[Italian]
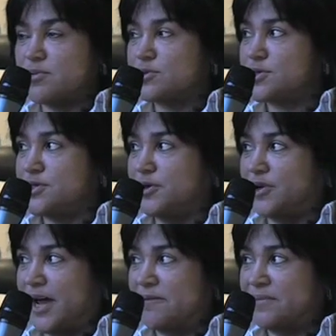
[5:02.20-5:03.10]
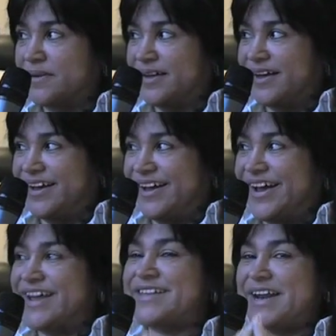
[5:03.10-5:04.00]
emozione
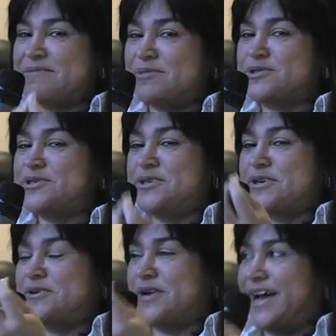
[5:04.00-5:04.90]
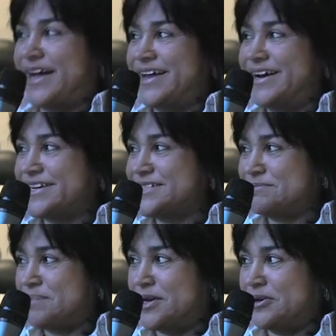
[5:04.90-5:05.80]
e se l'emozione è collegata al
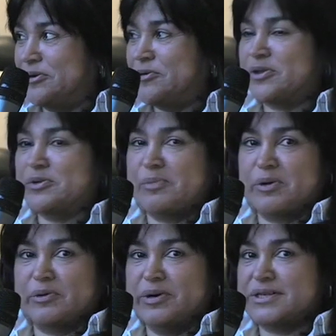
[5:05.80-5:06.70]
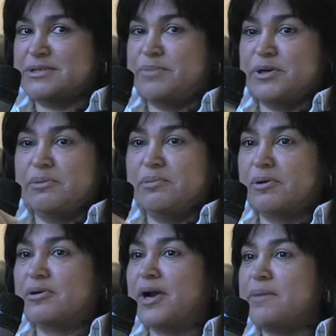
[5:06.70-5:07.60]
respiro, quando blocco il respiro
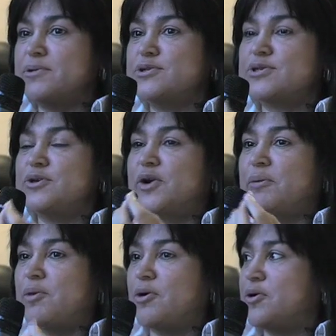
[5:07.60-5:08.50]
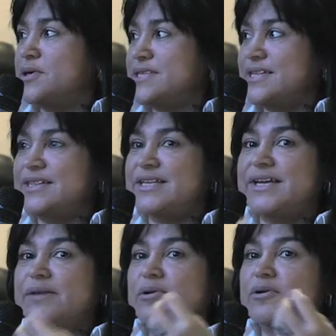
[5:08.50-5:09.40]
blocco l'emozione, blocco il
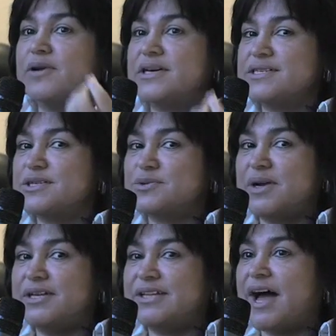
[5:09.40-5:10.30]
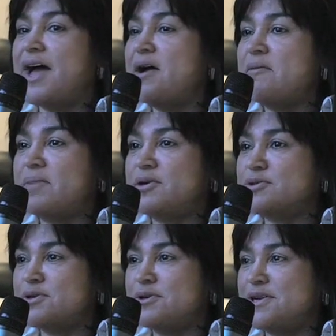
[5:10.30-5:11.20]
sentire, blocco la sessualità, ma
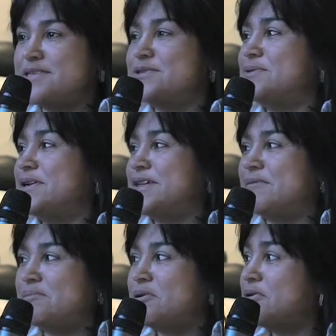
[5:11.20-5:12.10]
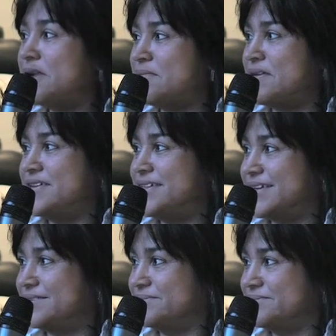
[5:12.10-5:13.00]
non solo la sessualità, blocco la mia
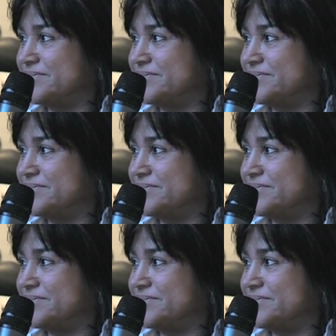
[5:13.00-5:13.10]
vita